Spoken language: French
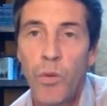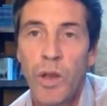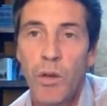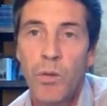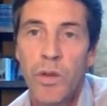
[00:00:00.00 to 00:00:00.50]
peut
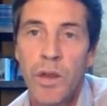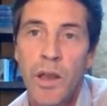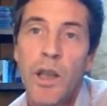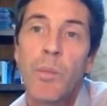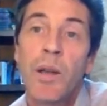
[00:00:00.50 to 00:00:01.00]
être
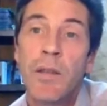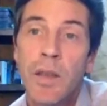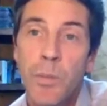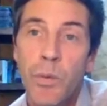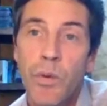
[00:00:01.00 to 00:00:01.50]
considérée comme un
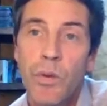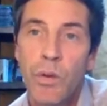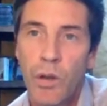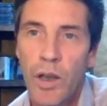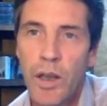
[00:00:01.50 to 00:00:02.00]
type
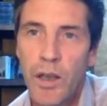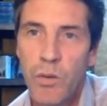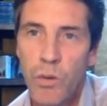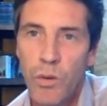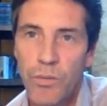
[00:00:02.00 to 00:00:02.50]
de
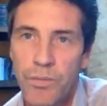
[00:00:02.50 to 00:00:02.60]
réécriture.